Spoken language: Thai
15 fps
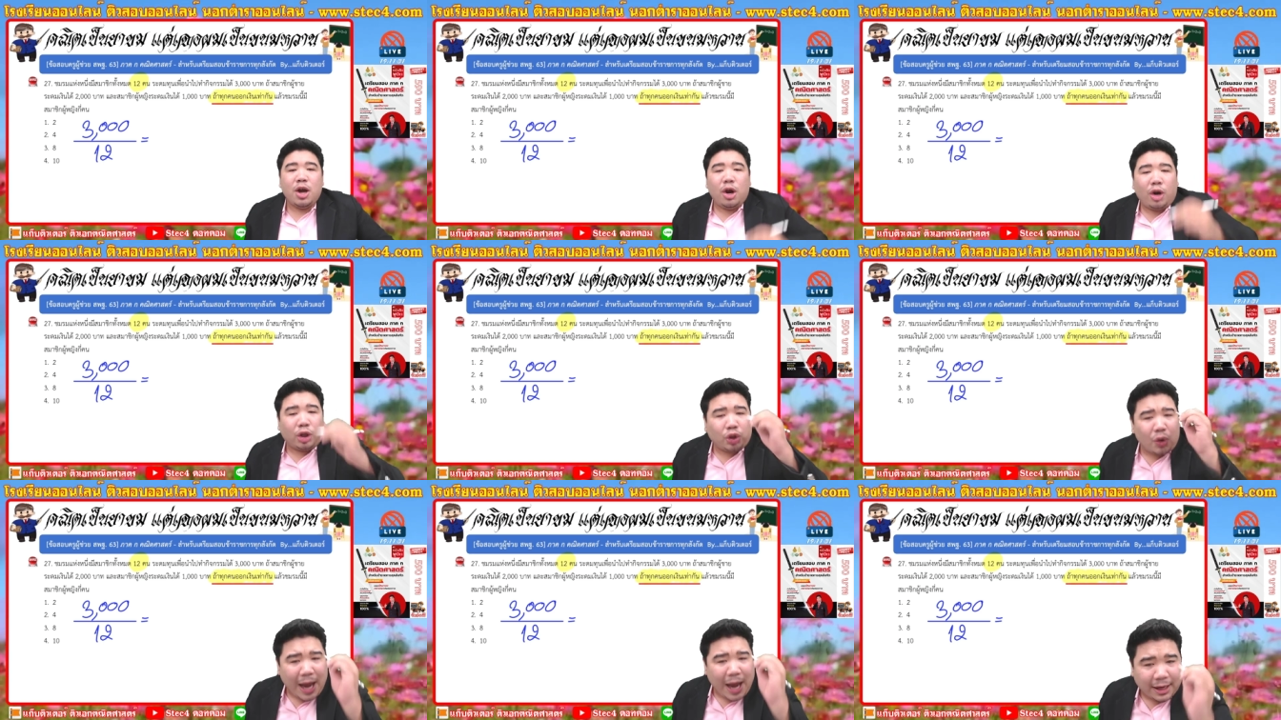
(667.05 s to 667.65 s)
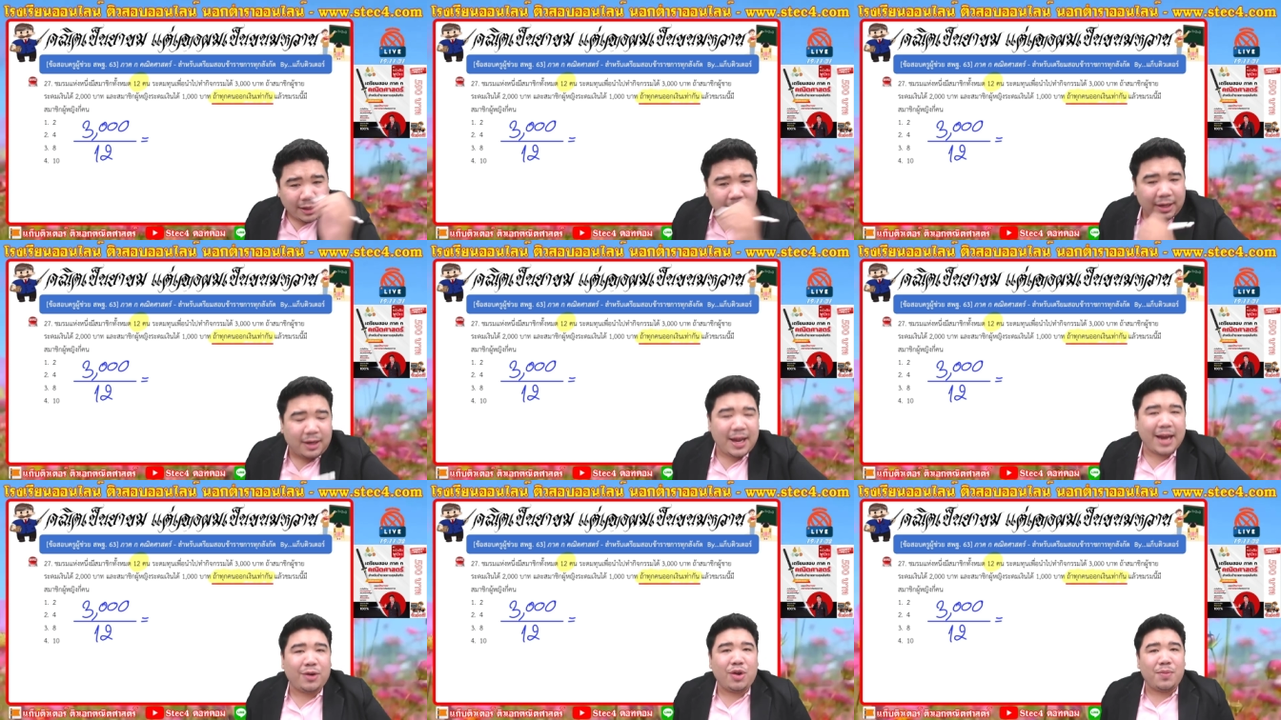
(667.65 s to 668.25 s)
เราต้องหัดคิด
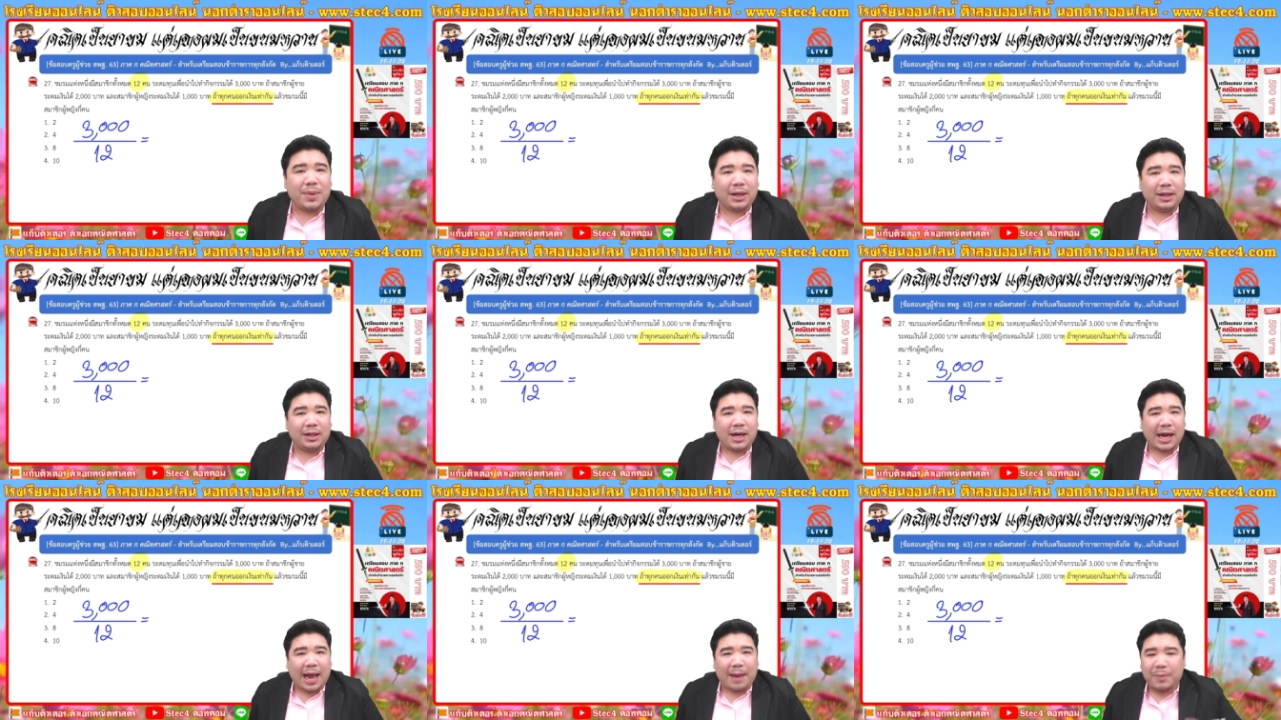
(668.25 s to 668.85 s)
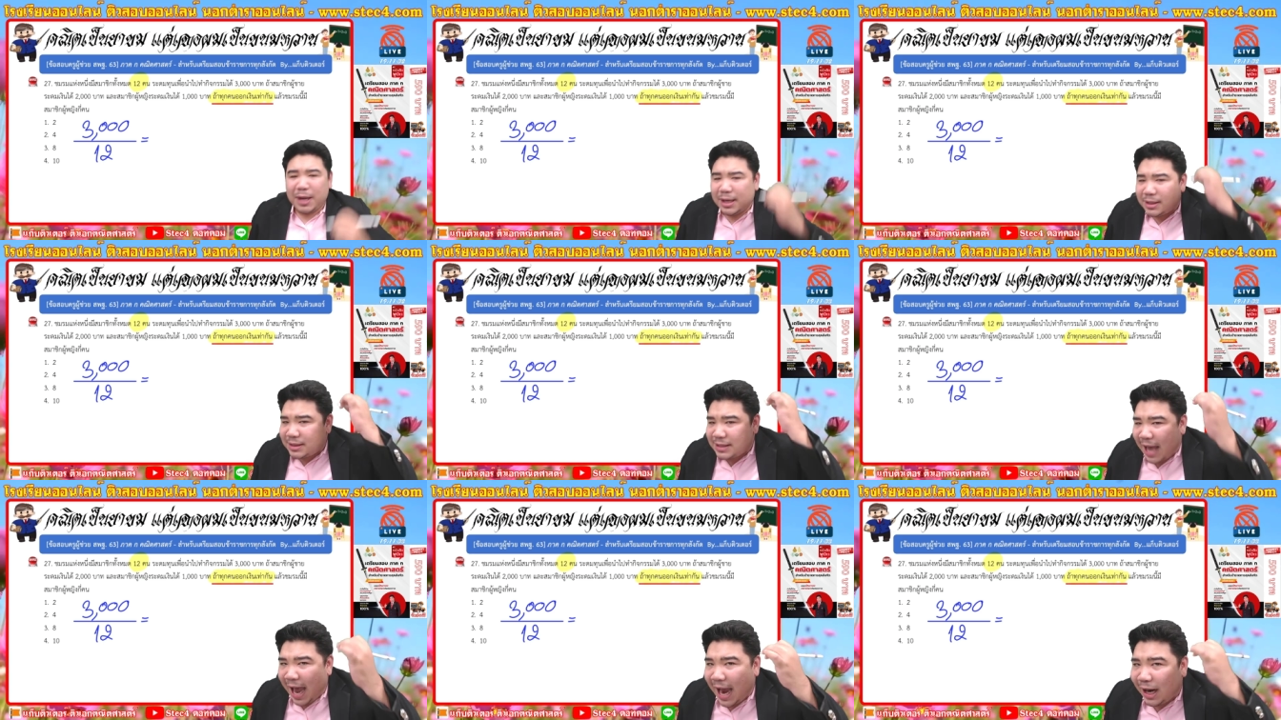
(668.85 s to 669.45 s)
เลขด้วยมือนะครับ
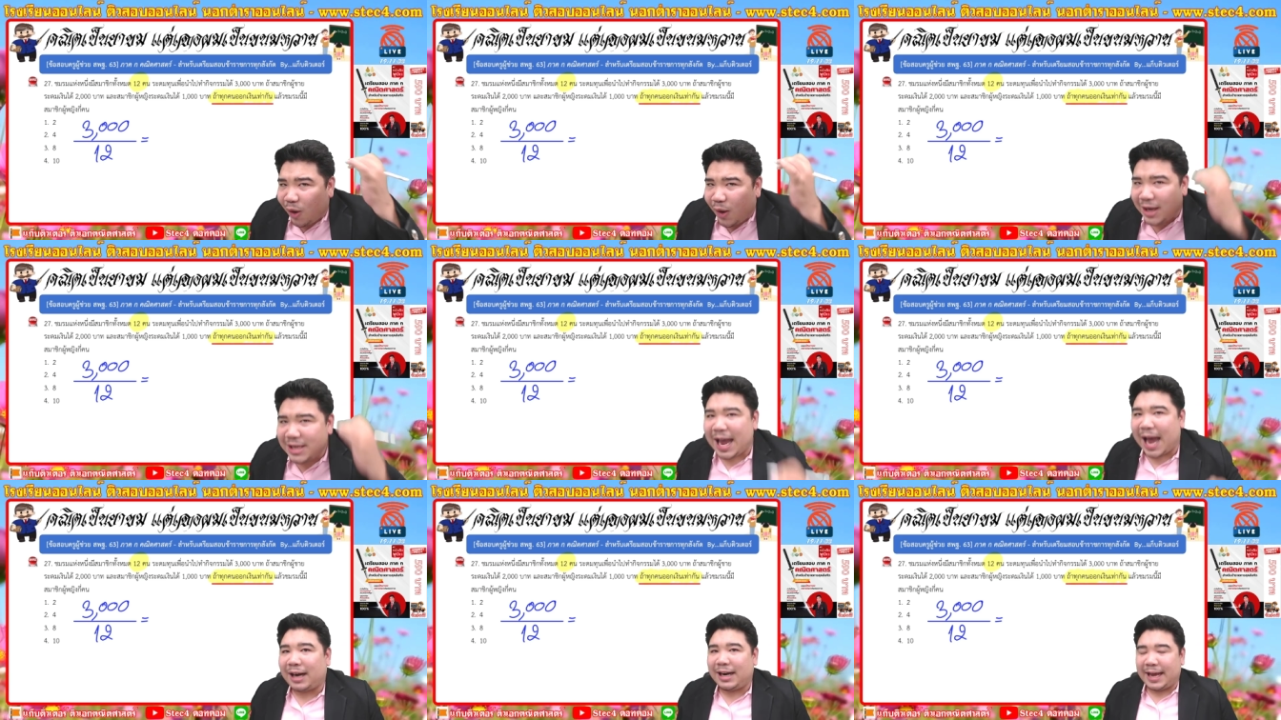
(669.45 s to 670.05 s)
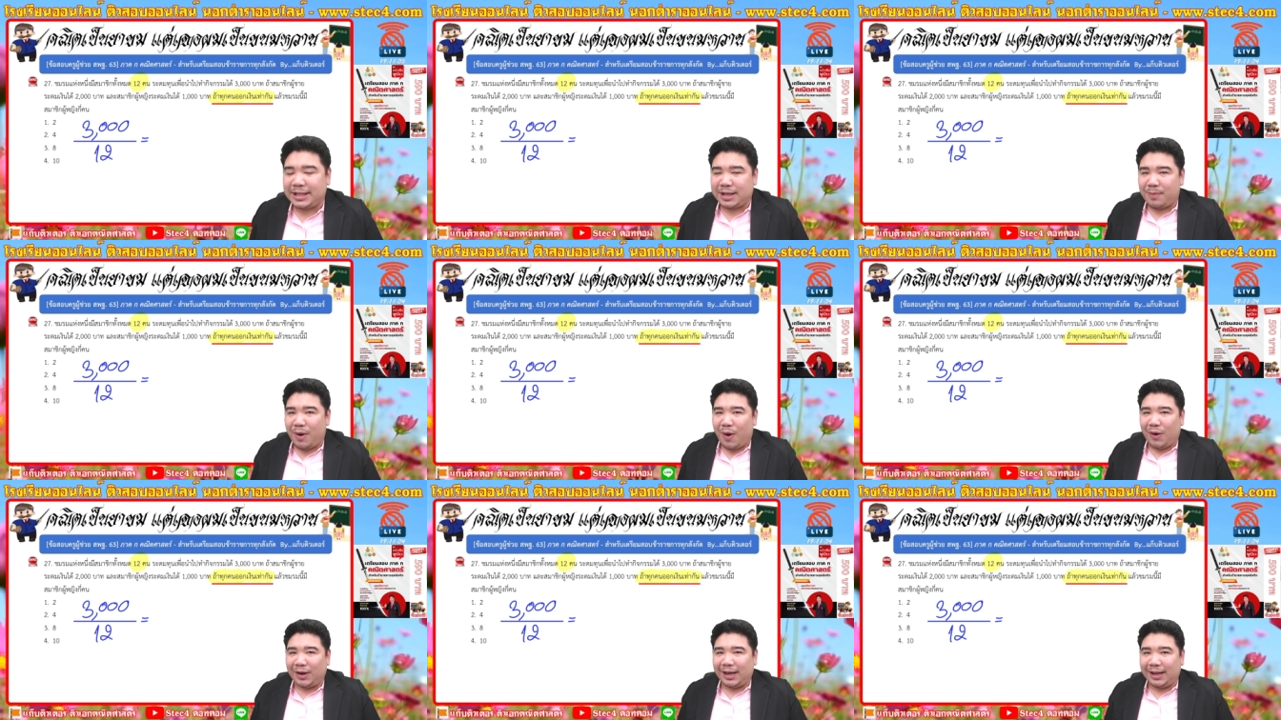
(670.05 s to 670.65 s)
สร้างรอยหยักในสม
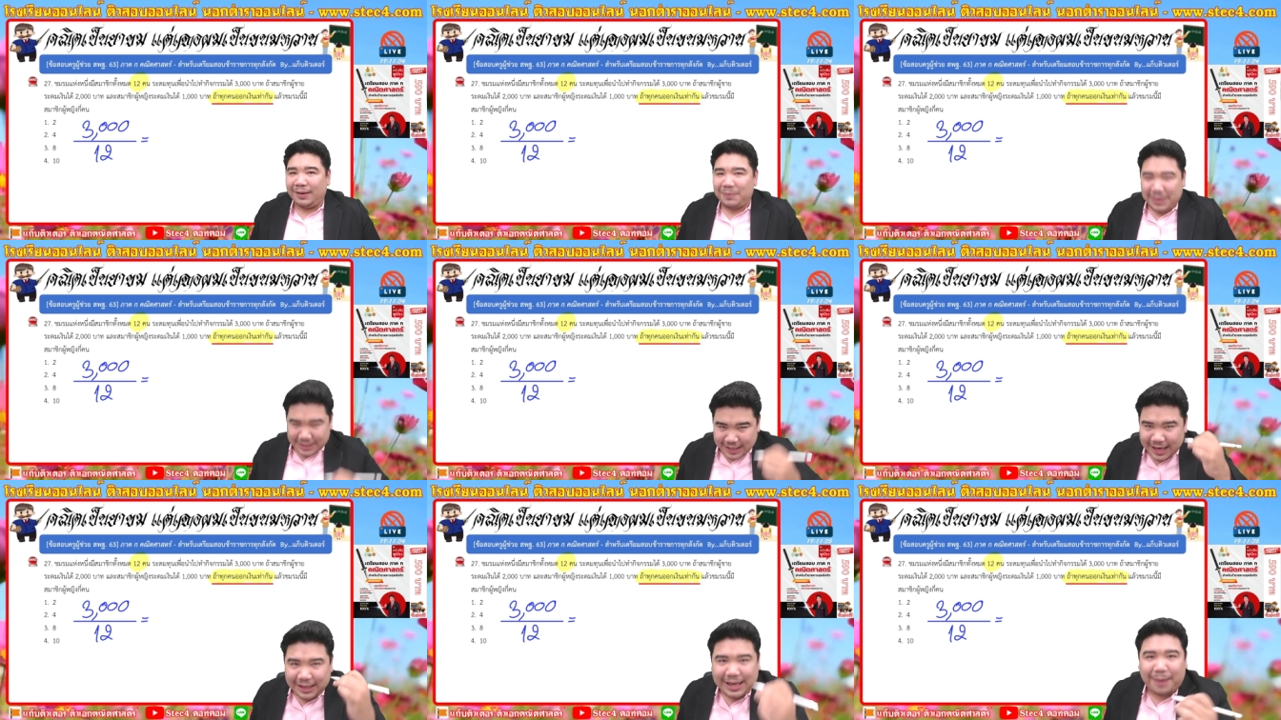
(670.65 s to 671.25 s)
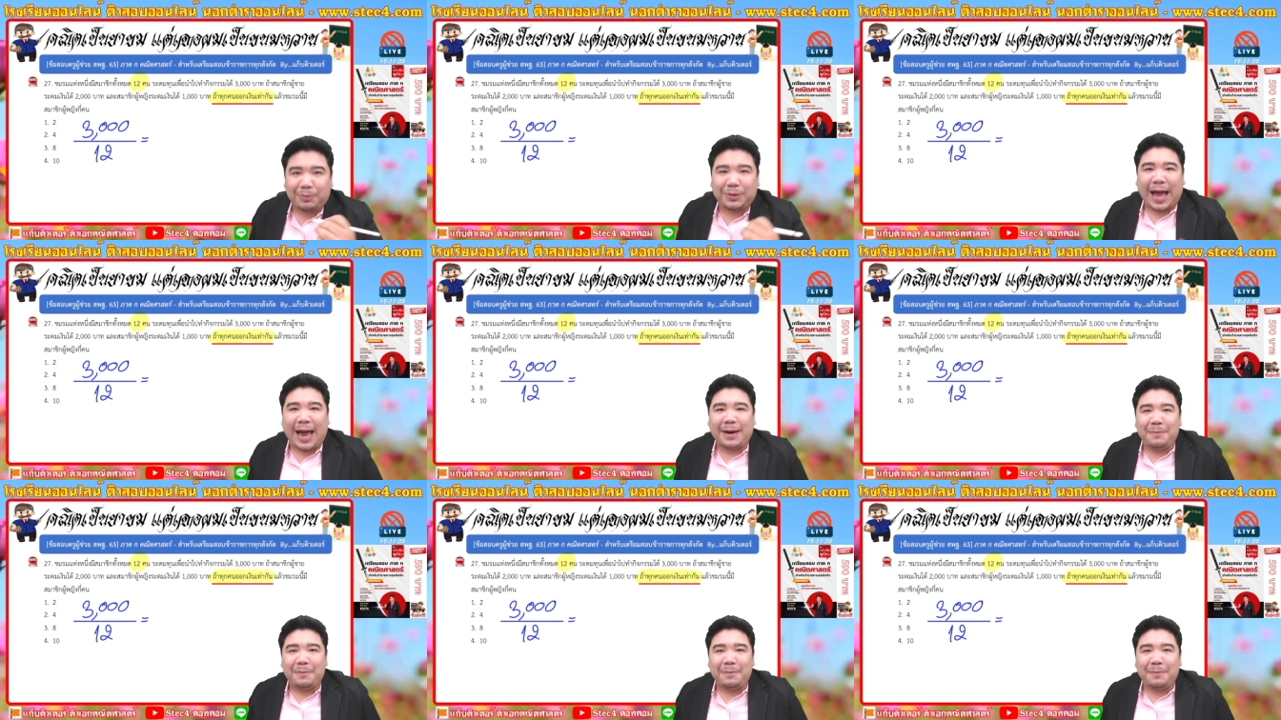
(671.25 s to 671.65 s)
องนะมันจะได้ทำทัน